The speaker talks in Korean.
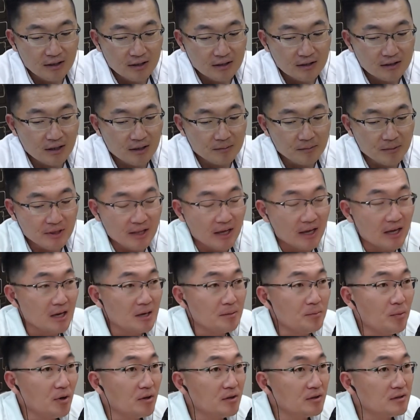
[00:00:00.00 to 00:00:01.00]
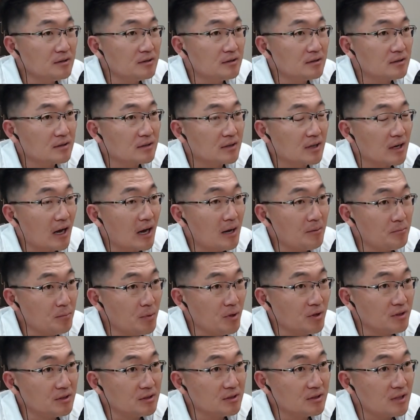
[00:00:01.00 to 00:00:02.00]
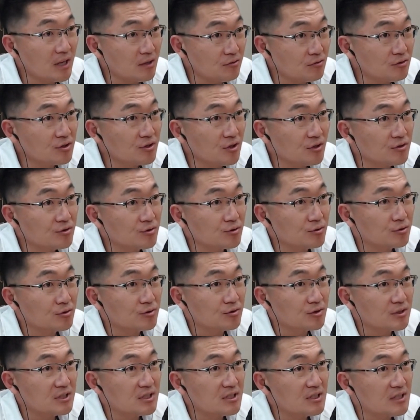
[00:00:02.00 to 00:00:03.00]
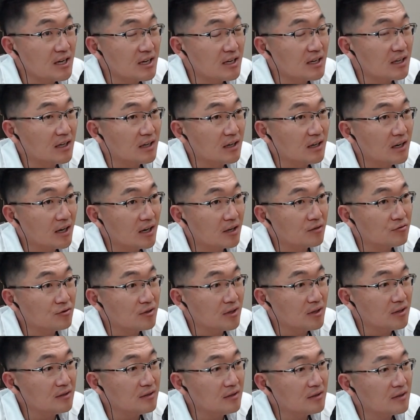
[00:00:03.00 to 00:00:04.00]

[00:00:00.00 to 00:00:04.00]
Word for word: 그다음에 네 번, 그니까한 번은 태국 선수 음. 신예가 했고요.